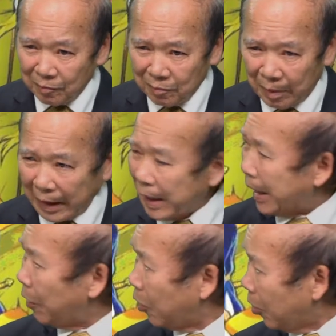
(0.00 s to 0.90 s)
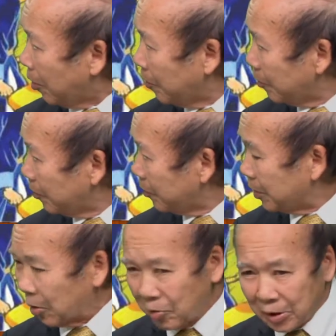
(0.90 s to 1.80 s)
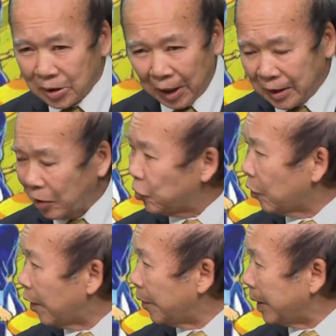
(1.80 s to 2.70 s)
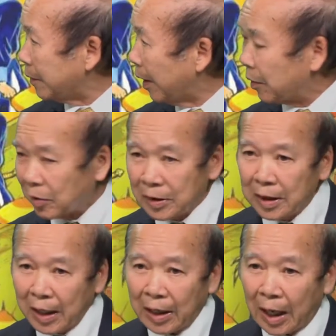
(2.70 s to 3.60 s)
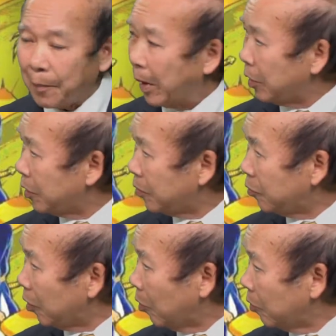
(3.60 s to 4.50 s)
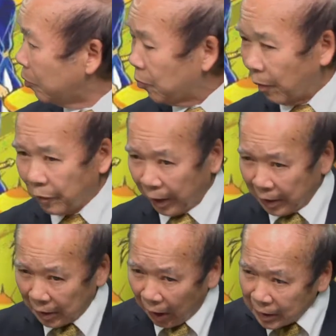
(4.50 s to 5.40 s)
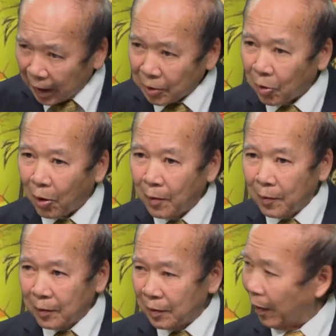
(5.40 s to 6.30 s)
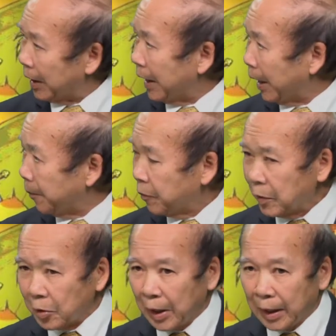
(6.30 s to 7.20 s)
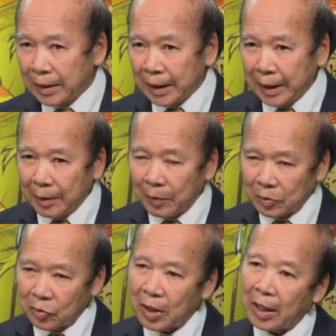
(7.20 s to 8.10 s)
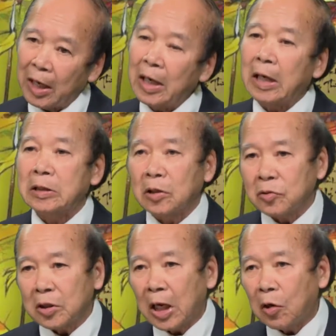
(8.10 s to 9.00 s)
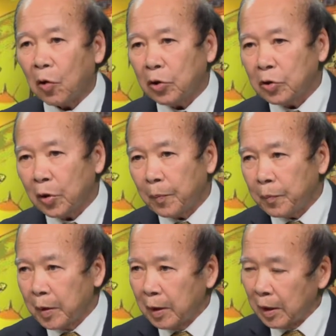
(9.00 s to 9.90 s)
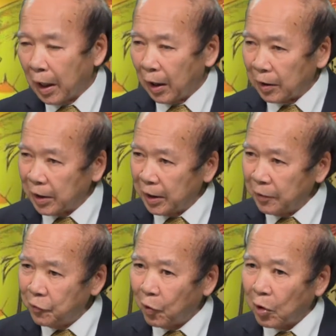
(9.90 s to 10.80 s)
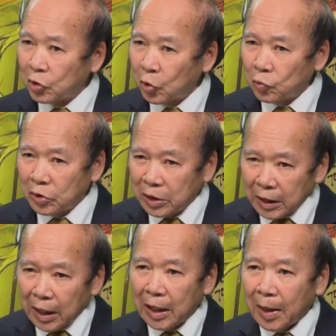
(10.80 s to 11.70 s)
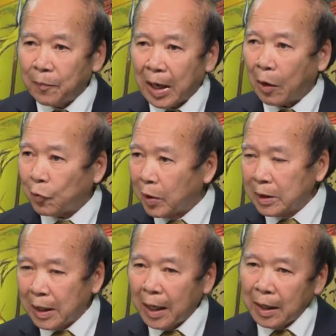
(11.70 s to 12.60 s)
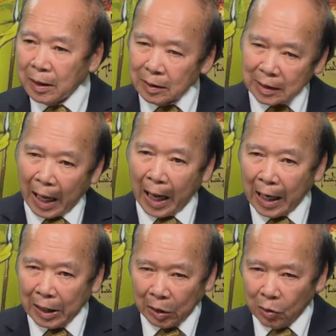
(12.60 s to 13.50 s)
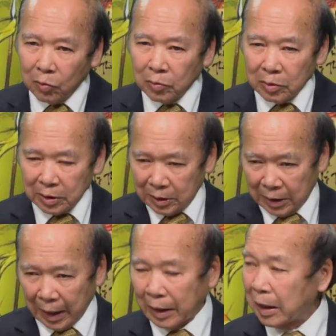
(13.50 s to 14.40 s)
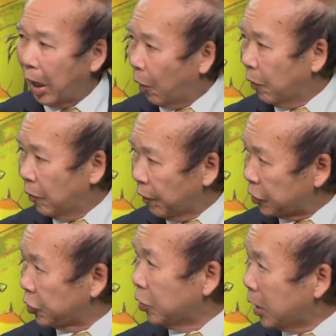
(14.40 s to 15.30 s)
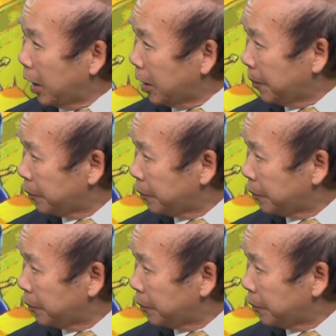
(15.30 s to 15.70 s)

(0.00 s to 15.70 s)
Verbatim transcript: mình đi theo nó nó, nó sẽ dẫn dụ vào mình vào cái cảm bẫy của nó không đâu mình phải hướng dẫn nó vào cái này cho nên khi mà chúng ta đã lần trước chúng ta nói rồi là khi vua công trung chia năm đạo quân ra tả hữu tiền hậu và trung ương đó